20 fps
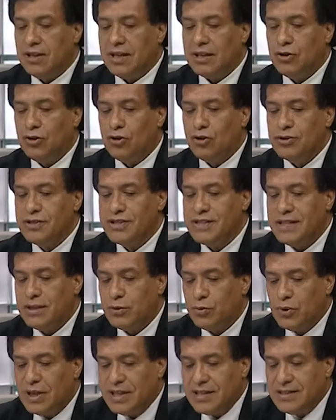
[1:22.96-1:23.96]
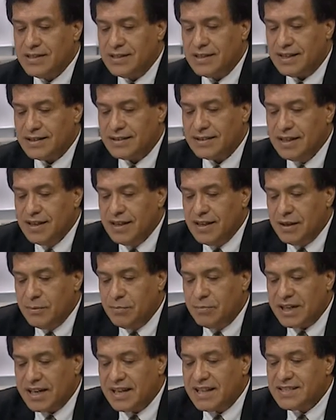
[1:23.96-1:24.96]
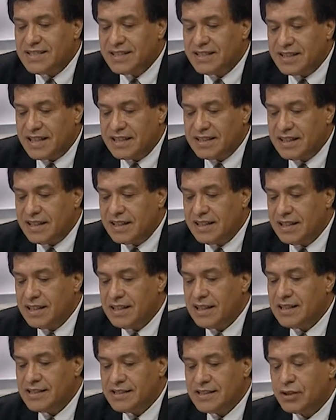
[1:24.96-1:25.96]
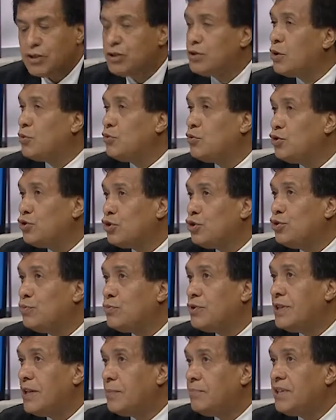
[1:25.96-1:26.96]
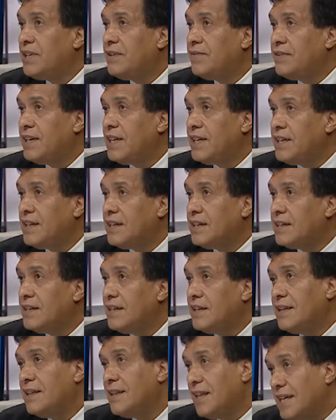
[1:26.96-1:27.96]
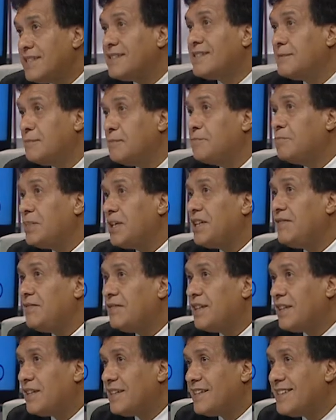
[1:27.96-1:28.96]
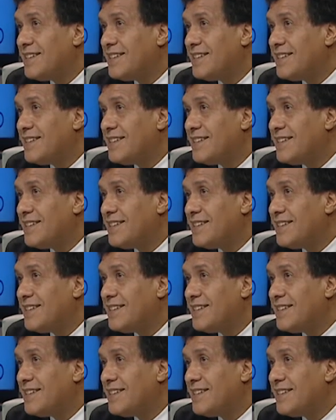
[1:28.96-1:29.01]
las consecuencias para las estrategias del desarrollo autónomo en la periferia, en las periferias.